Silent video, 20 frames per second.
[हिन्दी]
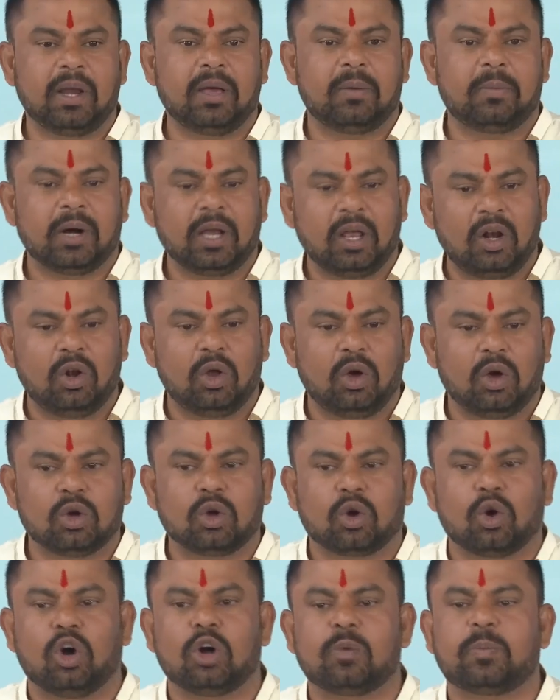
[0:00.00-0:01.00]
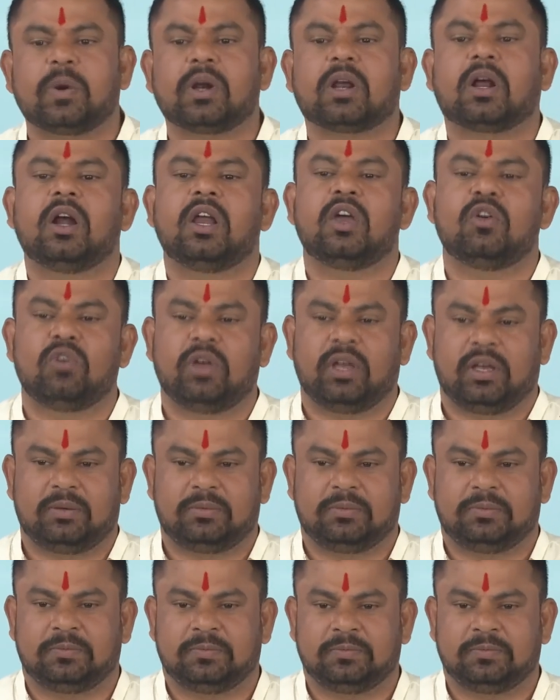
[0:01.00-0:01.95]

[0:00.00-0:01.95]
बड़े बड़े लोग रोड पर खड़े हुए हैं